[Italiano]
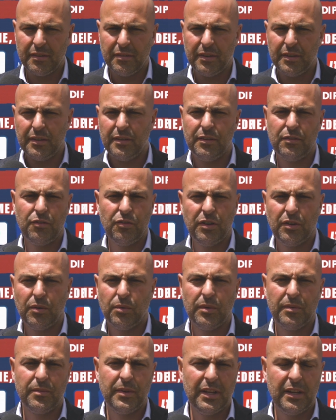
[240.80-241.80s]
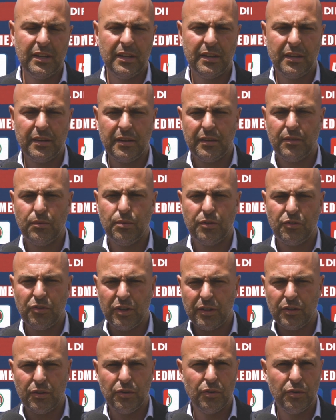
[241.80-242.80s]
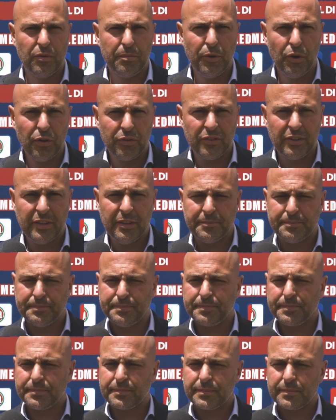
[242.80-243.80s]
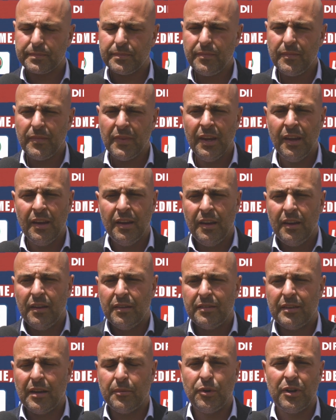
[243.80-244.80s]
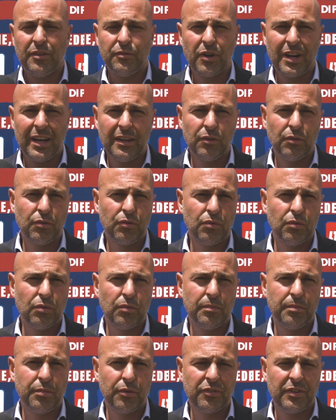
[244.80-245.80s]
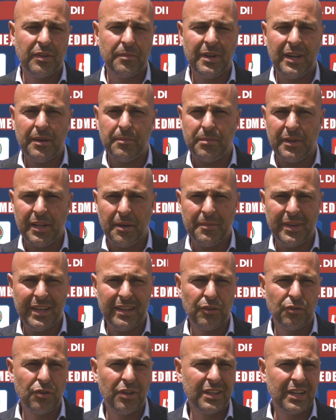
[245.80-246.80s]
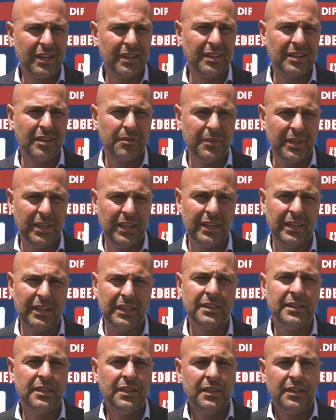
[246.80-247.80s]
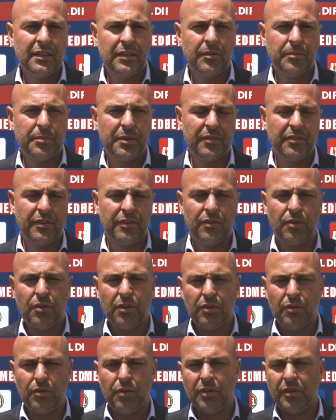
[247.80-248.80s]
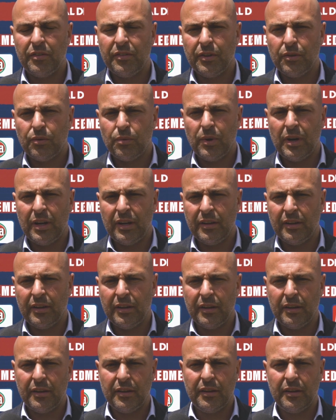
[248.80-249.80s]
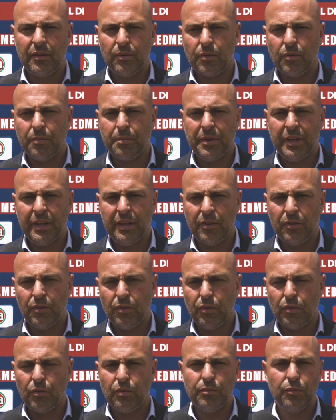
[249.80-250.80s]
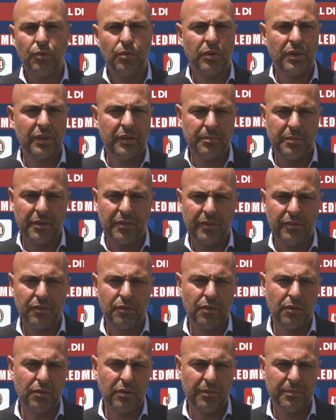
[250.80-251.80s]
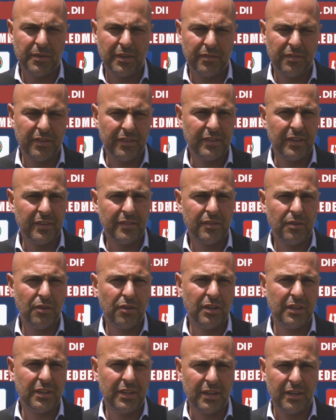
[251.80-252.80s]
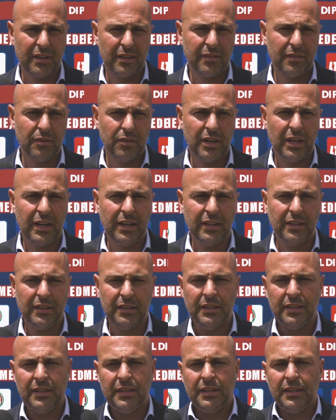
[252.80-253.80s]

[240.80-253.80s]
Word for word: di 25.200 posti. Stiamo lavorando su un possibile ampliamento a 30.000 in previsione di un eventuale europeo o comunque in previsione di una manifestazione internazionale